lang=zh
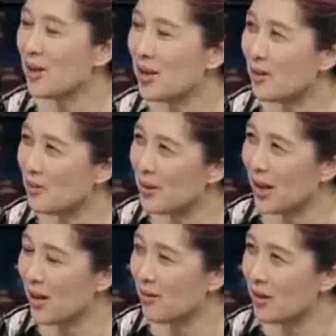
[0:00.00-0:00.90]
是不是觉得赵
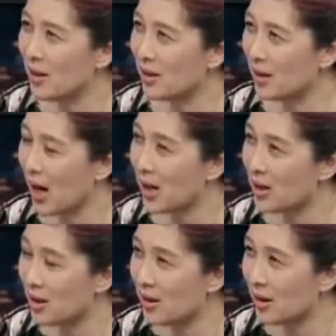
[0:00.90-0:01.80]
红霞有可能
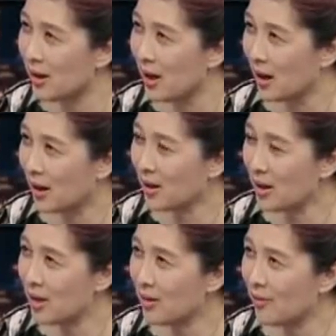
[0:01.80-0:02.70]
还真的
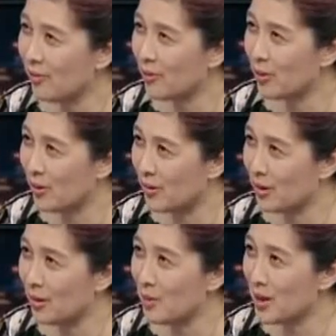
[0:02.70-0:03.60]
跟雷正富
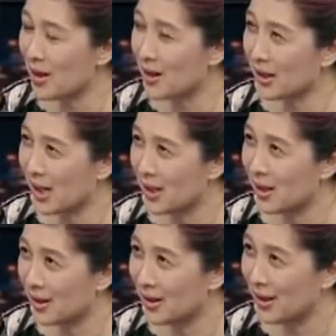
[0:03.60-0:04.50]
有过那么一点
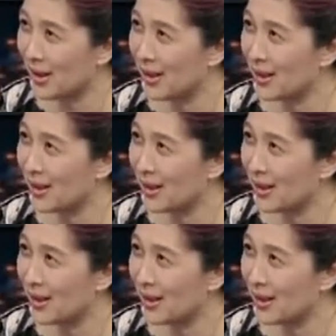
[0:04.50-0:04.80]
感情？